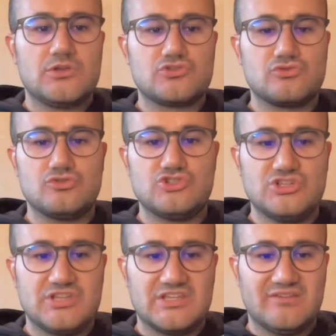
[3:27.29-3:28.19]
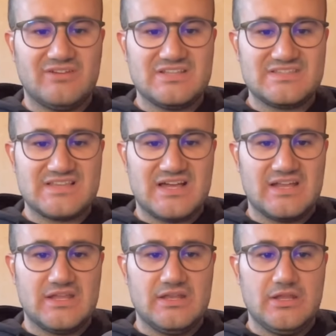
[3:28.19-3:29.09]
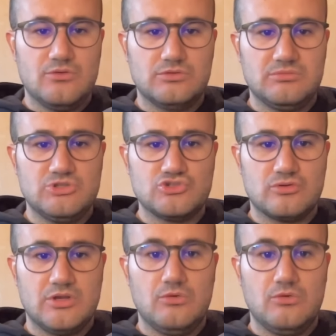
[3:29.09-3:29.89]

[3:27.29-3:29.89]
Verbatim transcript: sono riusciti ad avanzare negli ultimi giorni,